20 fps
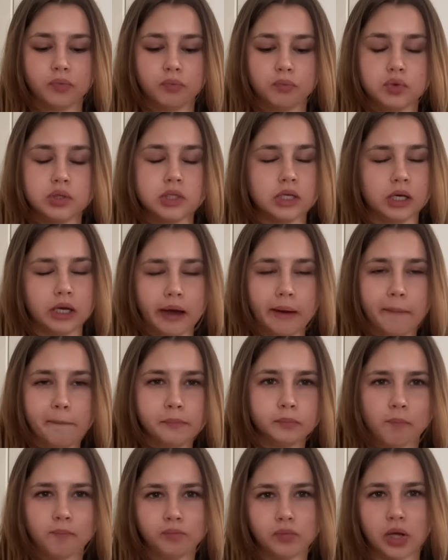muzykę,
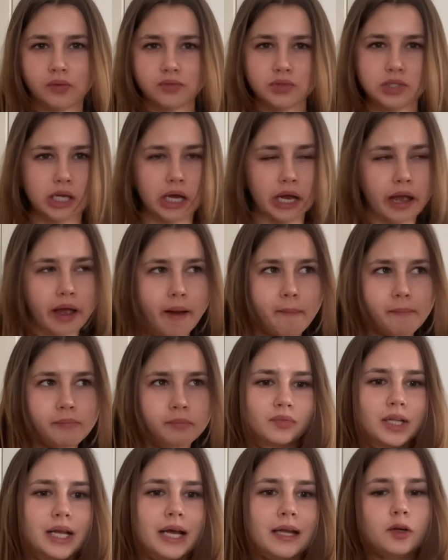jak wstaję,
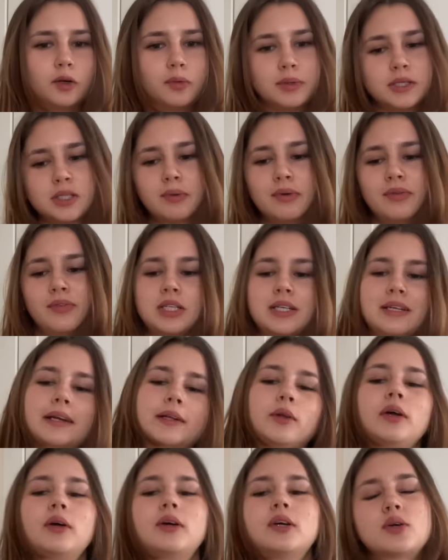ale lubię sobie, wiecie,
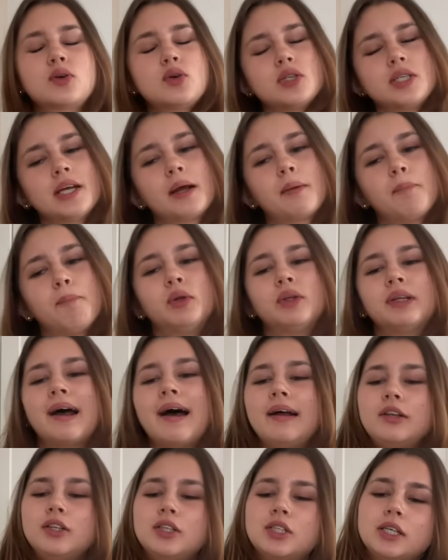rano jakoś tak
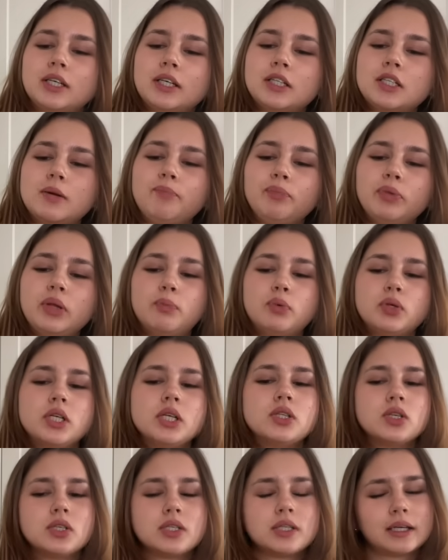potańczyć i puścić
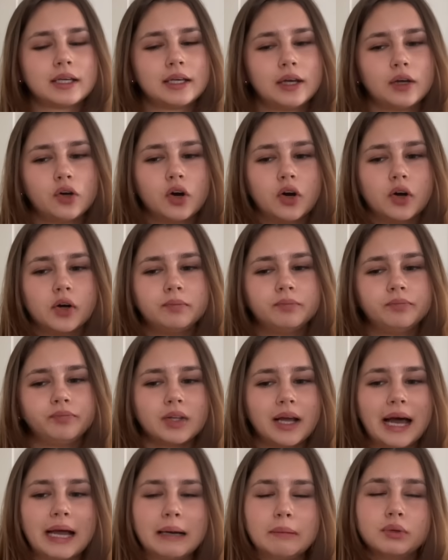coś takiego
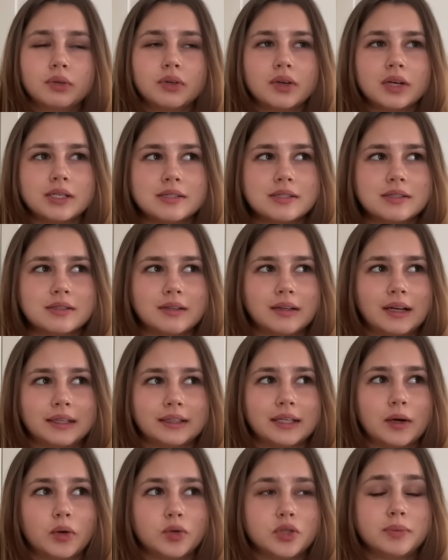albo to jest
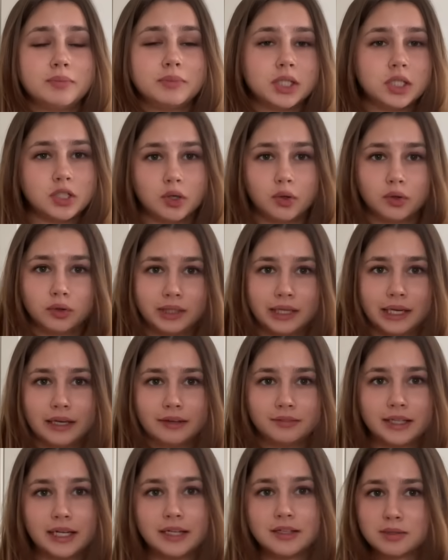lata 80.,
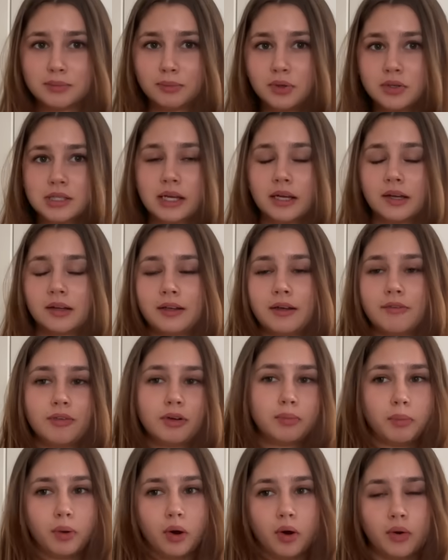dance music David
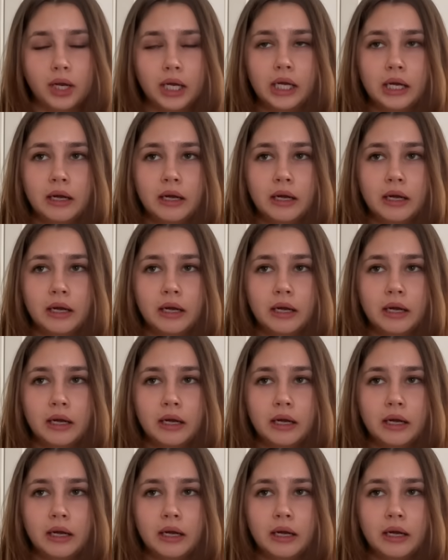Bowie,